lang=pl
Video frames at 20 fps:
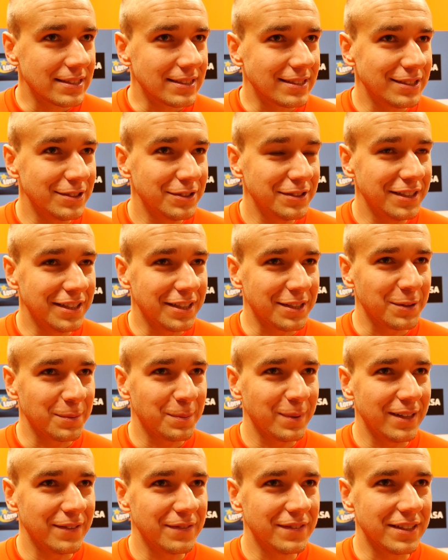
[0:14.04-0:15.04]
No tak, to
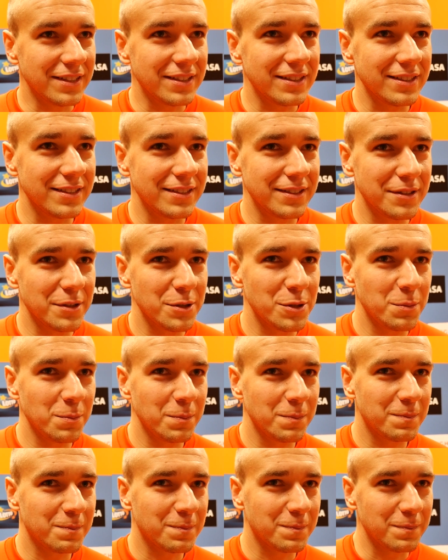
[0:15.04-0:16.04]
prawda. E,
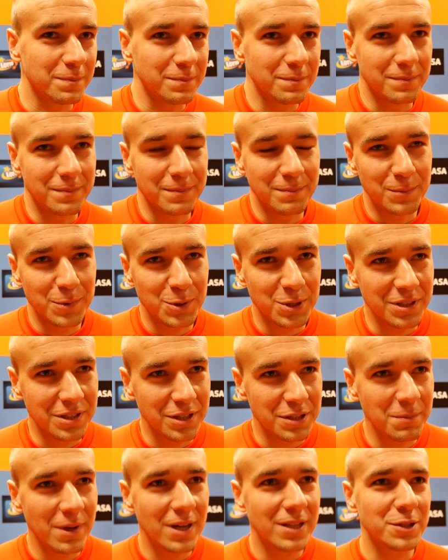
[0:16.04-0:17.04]
może
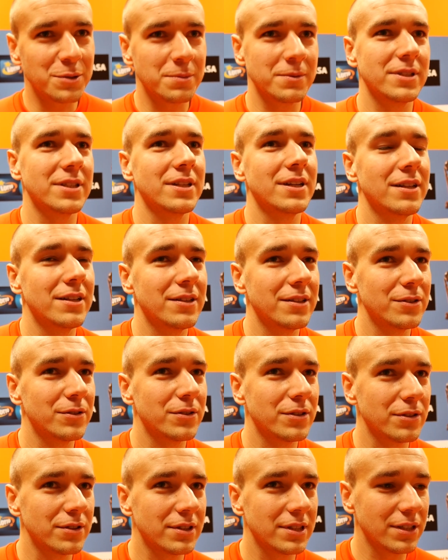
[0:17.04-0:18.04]
nie śmialiśmy się, ale
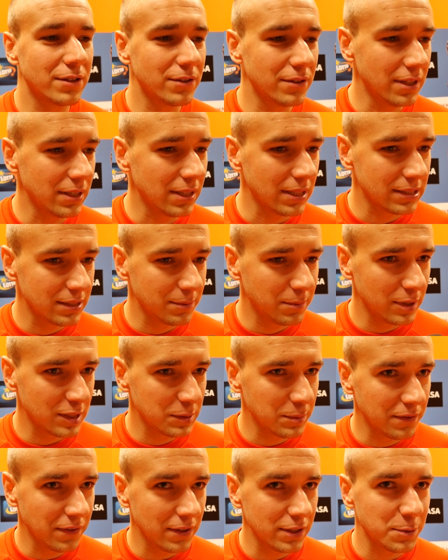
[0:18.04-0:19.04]
od, od tygodnia tak sobie
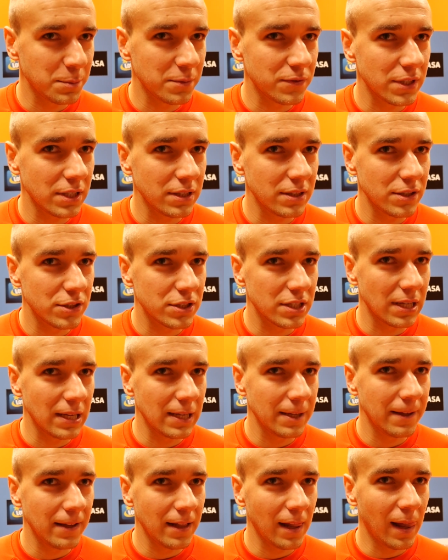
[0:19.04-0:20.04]
rozmawialiśmy w szatni,
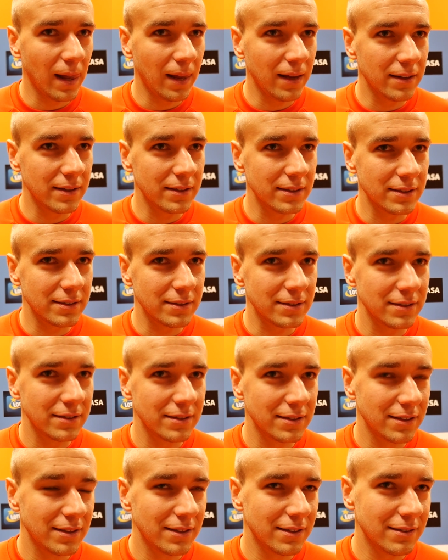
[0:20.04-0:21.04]
że e,
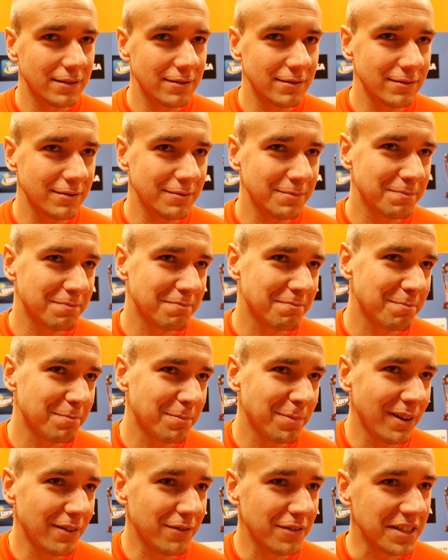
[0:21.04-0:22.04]
no,
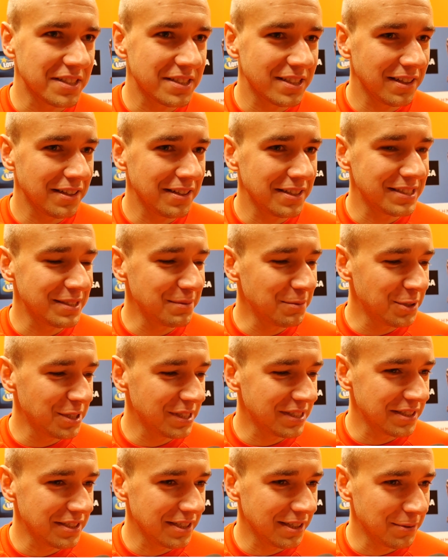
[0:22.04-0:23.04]
prawo ekstraklasy
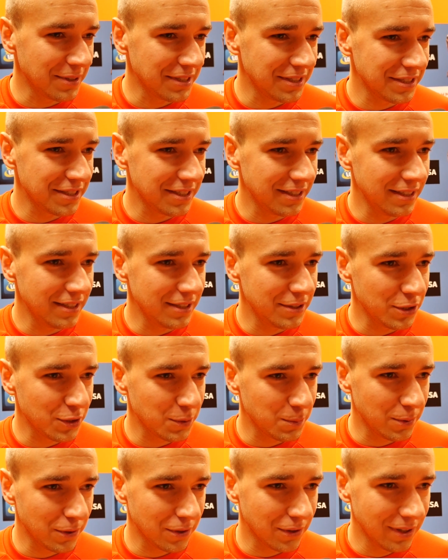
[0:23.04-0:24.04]
musi zadziałać. Jeżeli
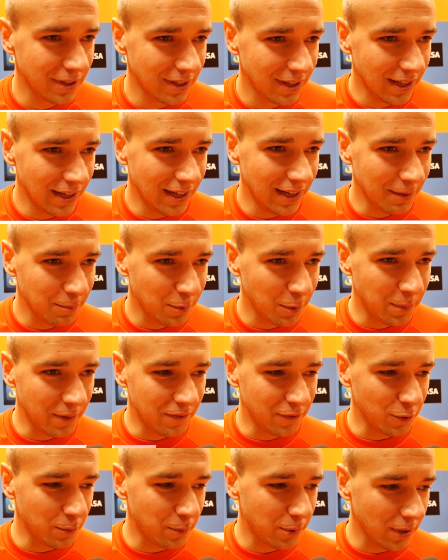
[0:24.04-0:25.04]
jedziesz po, po
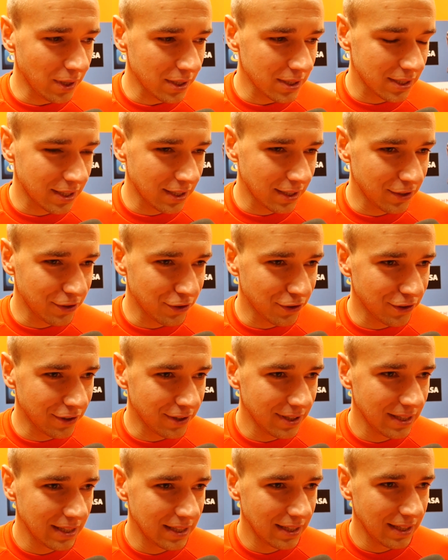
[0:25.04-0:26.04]
pewną porażkę,
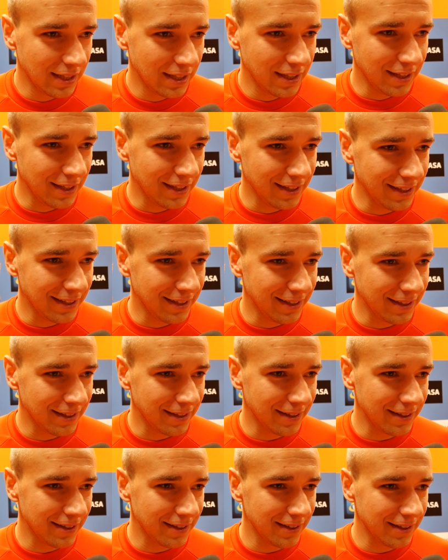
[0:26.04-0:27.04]
to,
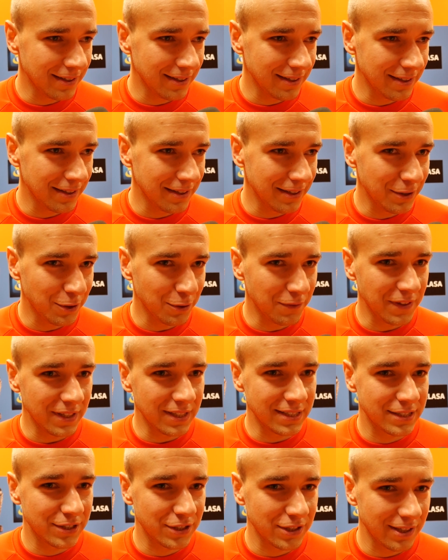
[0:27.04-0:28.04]
e, to
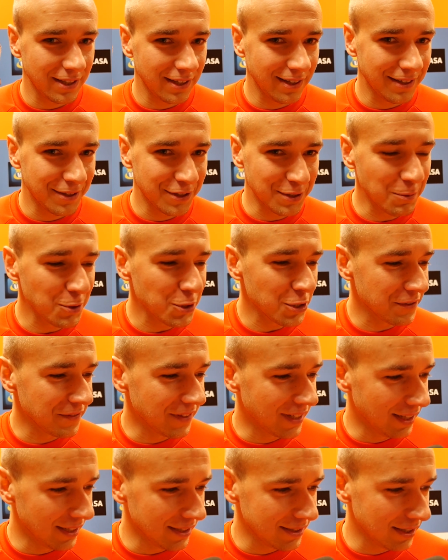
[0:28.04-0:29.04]
wiedz, że, że możesz
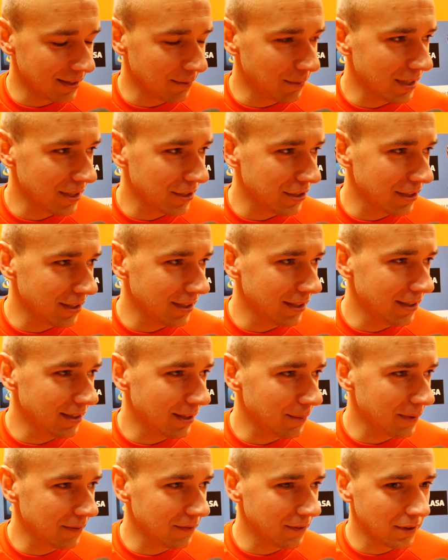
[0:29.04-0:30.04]
wygrać ten mecz i, i
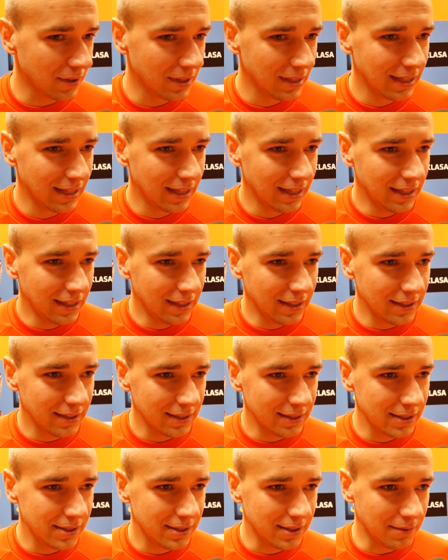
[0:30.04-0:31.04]
na pewno
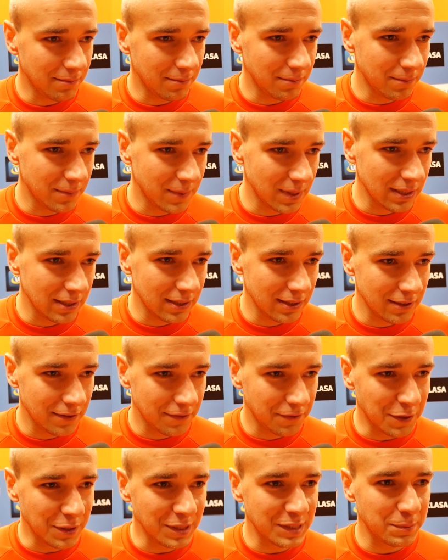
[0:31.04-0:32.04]
e, gdzieś tam
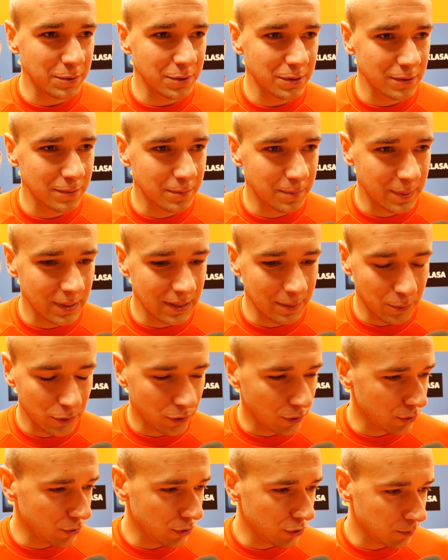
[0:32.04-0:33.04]
e, w ten sposób e,
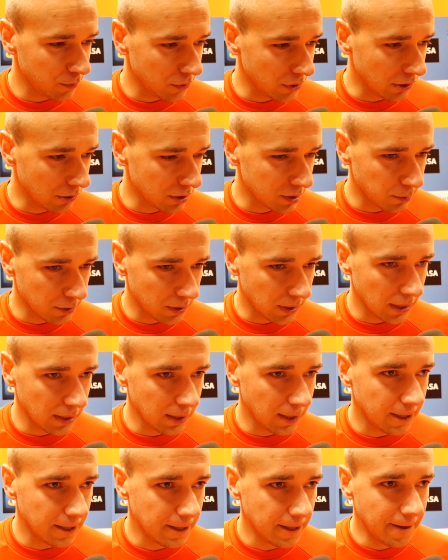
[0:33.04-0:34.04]
podchodziliśmy do tego
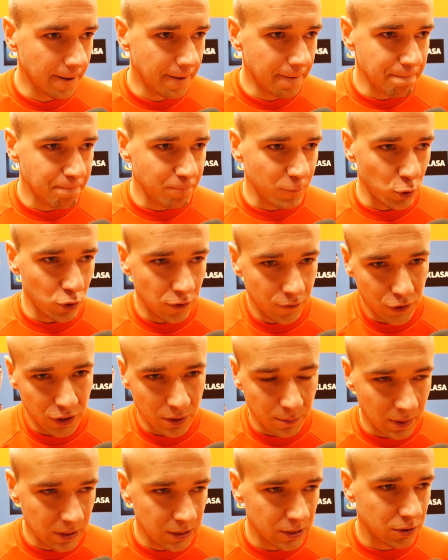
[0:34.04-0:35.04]
spotkania.
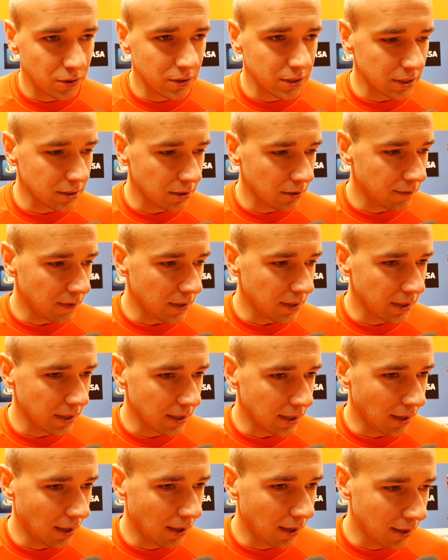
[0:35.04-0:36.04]
Oczywiście bardzo
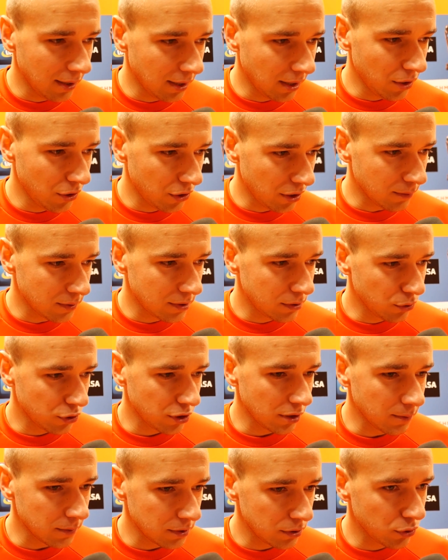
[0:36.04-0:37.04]
skoncentrowani, ale, ale gdzieś tam z
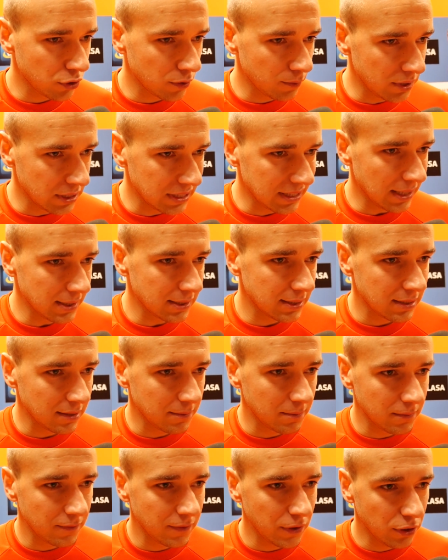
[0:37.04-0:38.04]
dużym, z dużym
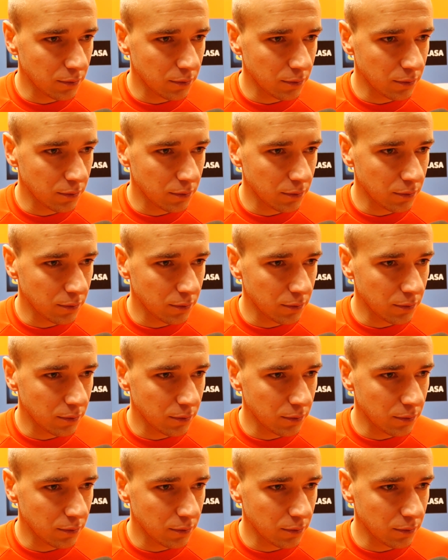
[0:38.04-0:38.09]
dystansem.